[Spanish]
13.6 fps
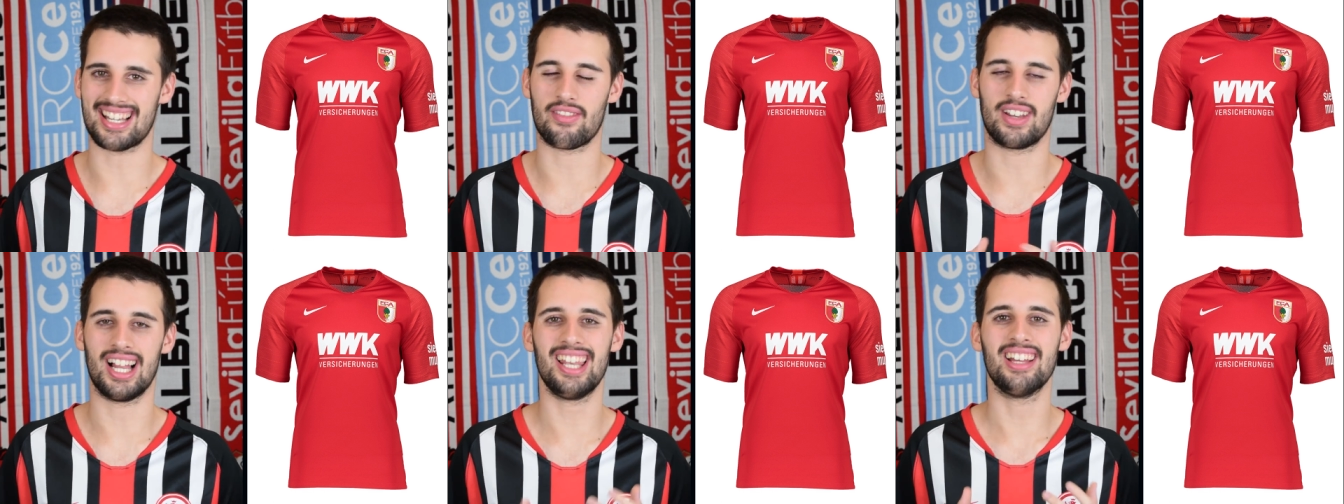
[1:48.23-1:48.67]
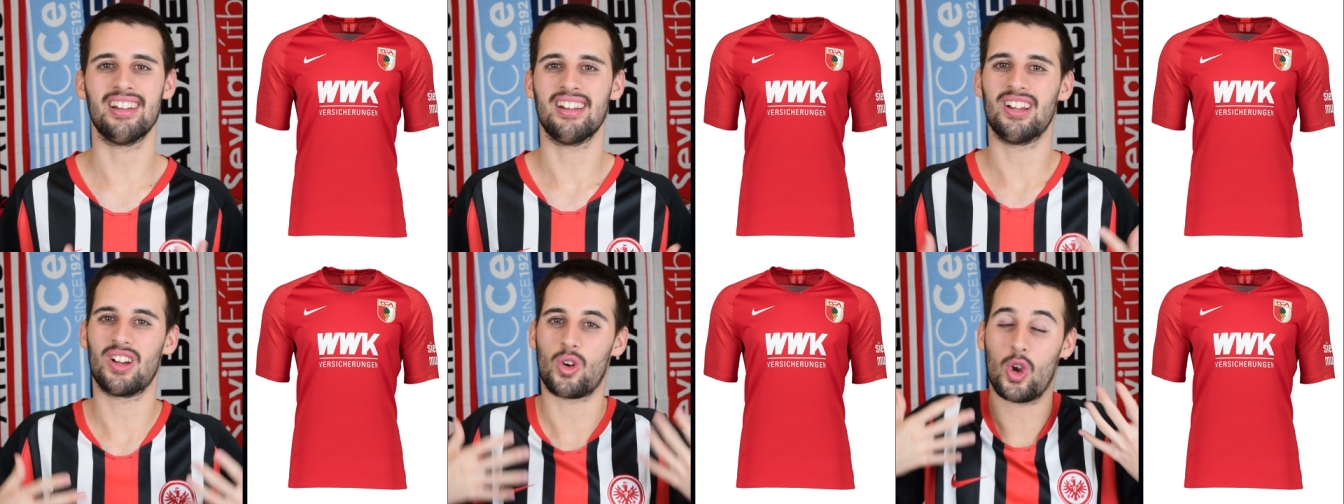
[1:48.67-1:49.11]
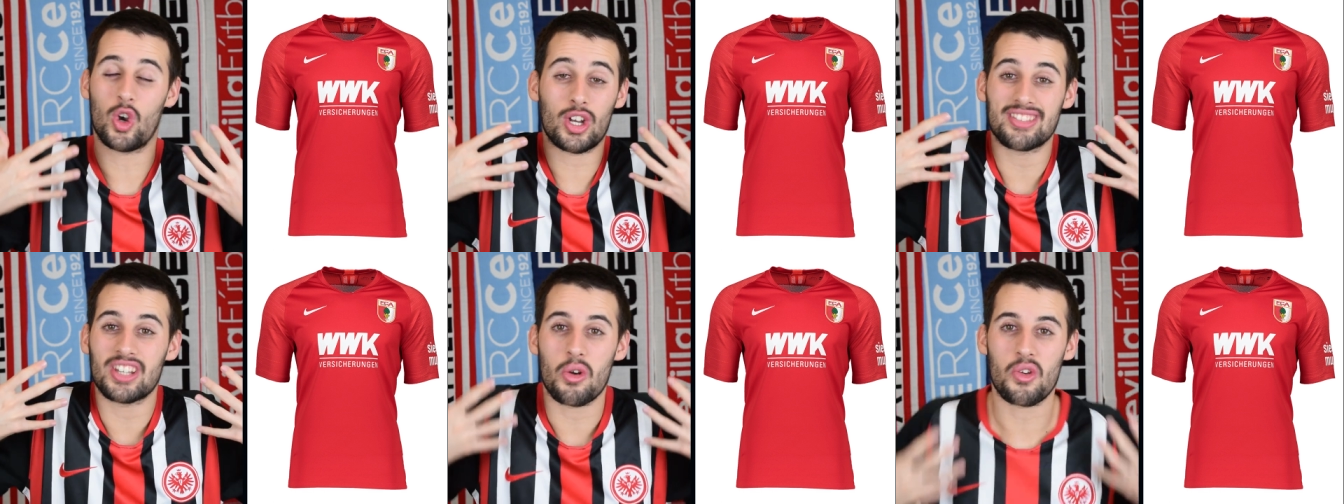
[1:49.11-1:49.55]
Al final,
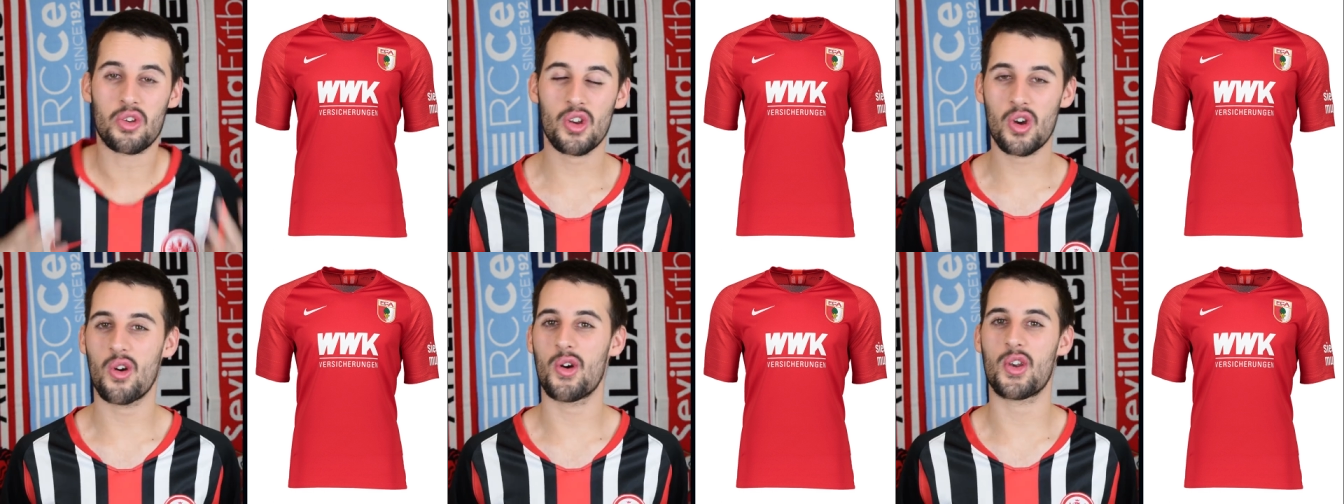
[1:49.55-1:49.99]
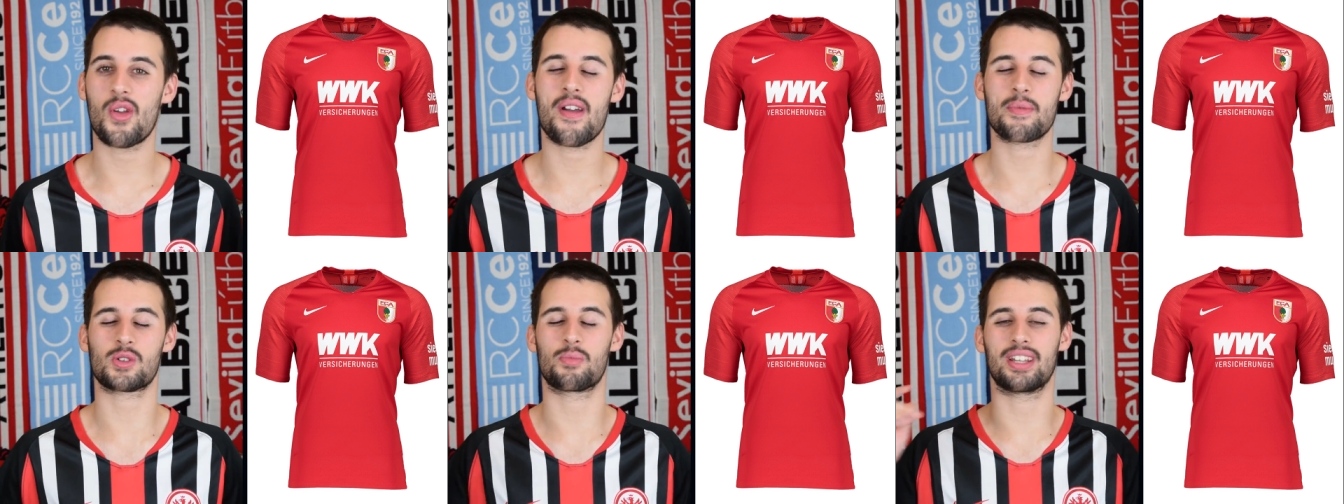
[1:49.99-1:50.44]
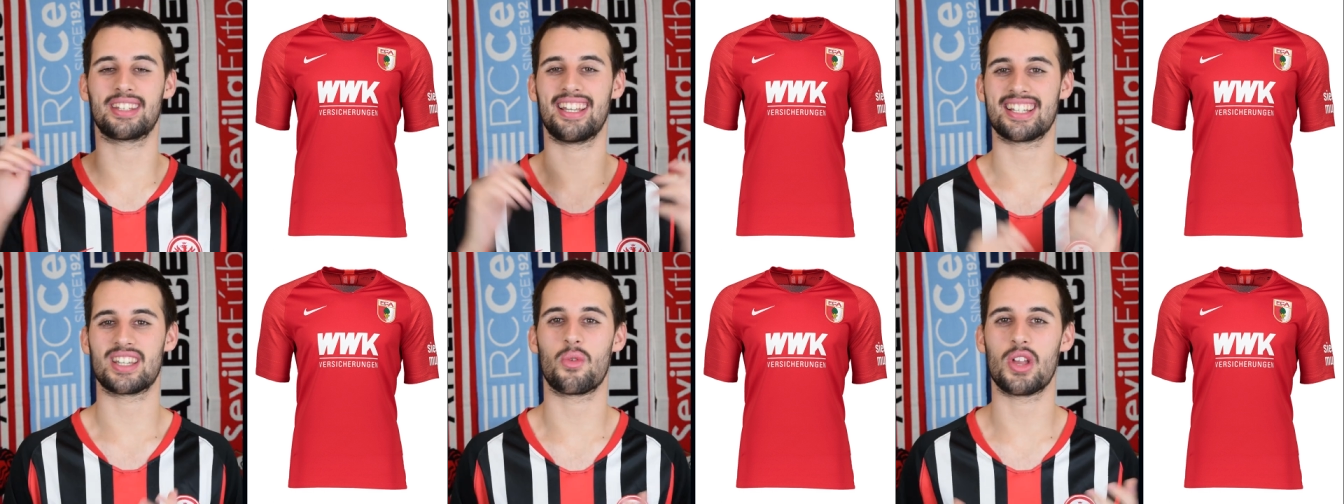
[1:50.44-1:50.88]
color entero en rojo, no hemos
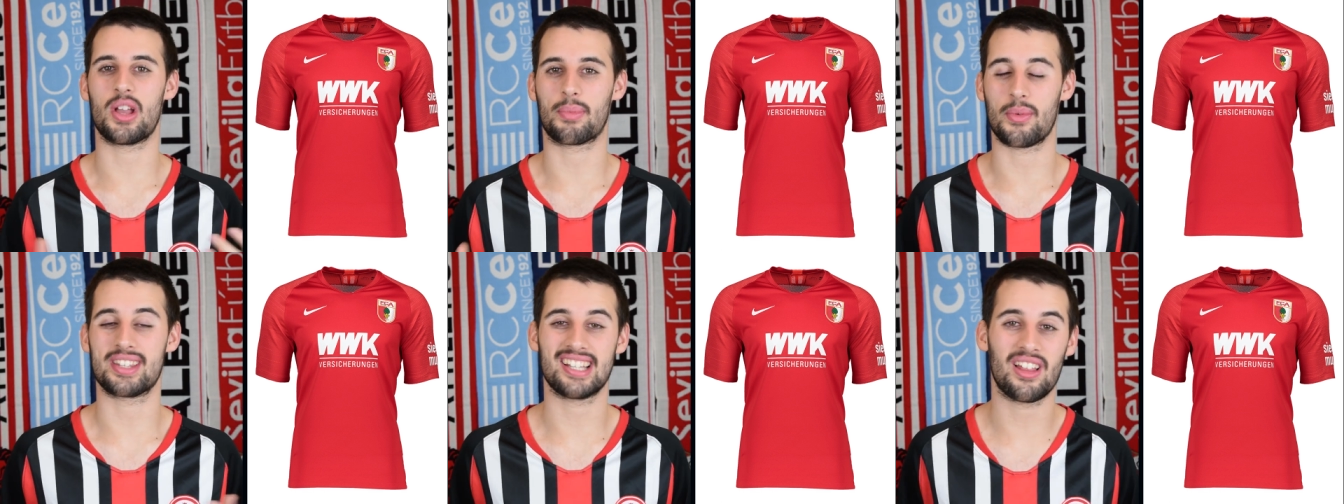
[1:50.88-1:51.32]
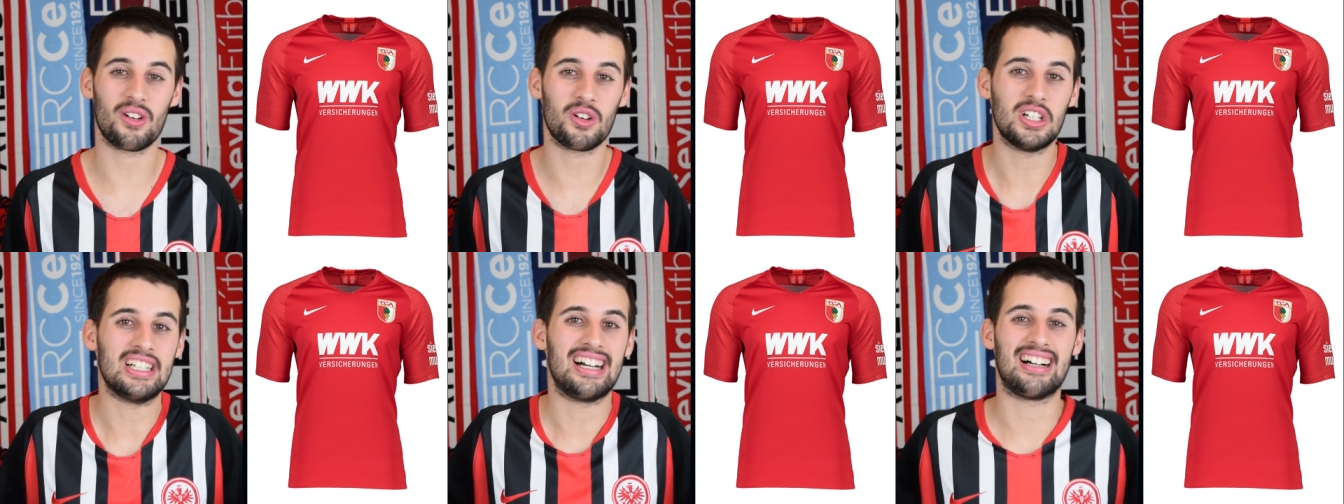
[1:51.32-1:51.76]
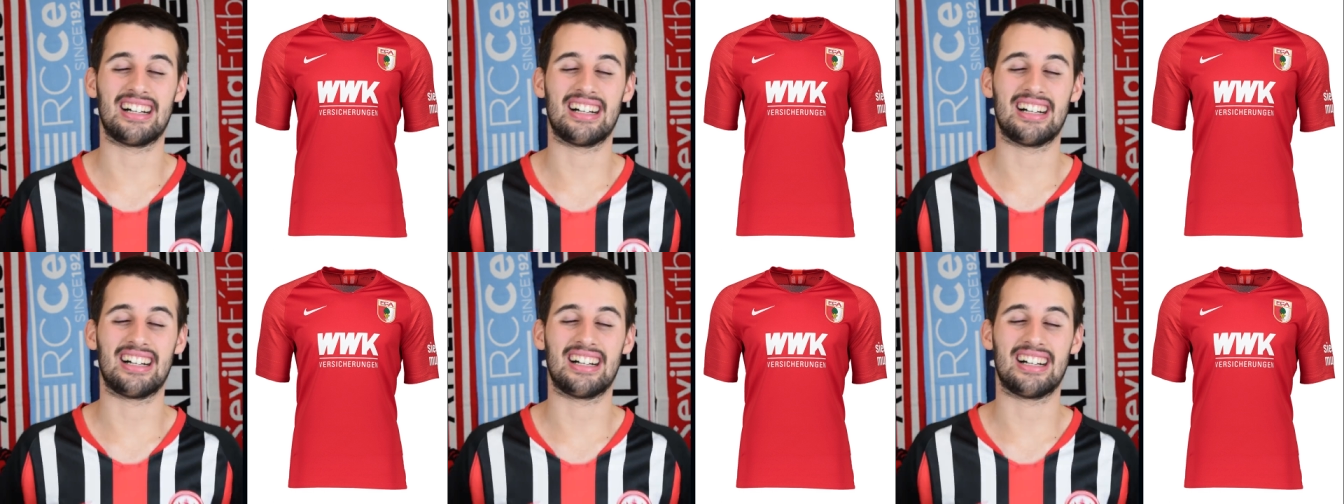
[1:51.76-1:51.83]
pretinas ni cuello aprovechado,